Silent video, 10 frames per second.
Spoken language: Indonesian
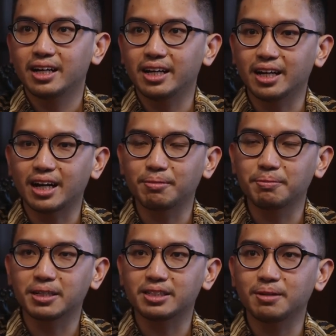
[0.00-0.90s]
ya kami
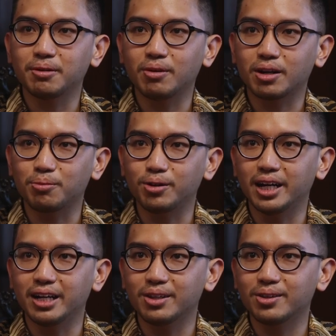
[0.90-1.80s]
percaya bahwa
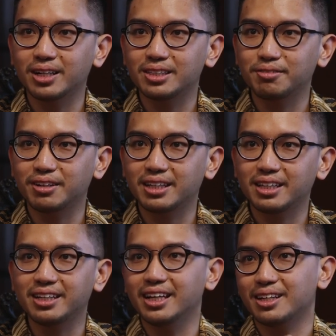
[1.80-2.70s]
kebudayaan itu kan sifatnya
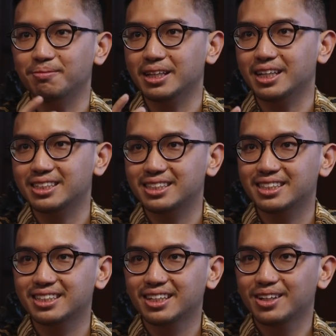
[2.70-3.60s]
tidak terbatas